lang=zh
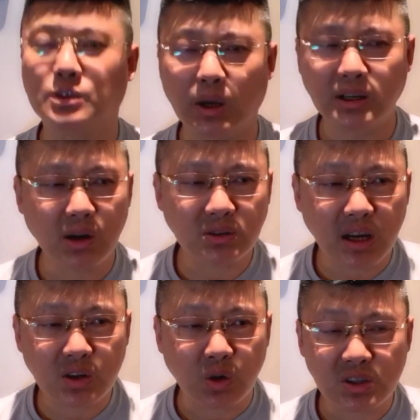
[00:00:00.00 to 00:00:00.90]
所以这种
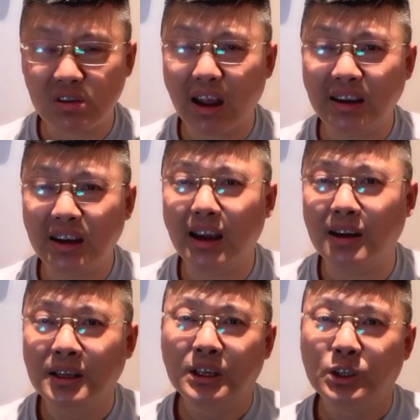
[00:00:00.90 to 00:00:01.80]
这首诗，连这
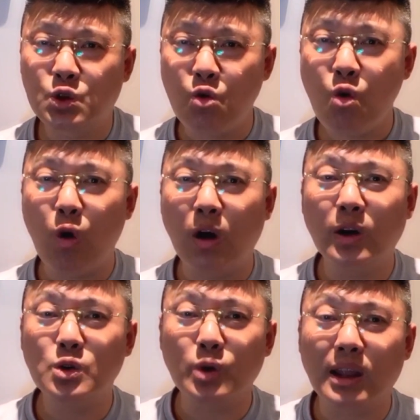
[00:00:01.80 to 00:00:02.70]
个中国
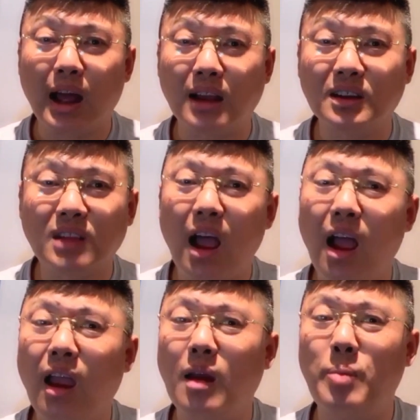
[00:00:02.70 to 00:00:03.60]
人都觉得啊，
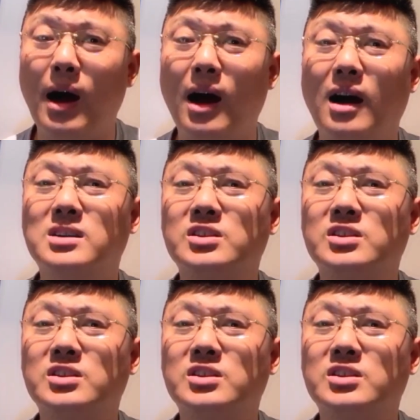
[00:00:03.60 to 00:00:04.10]
太棒了！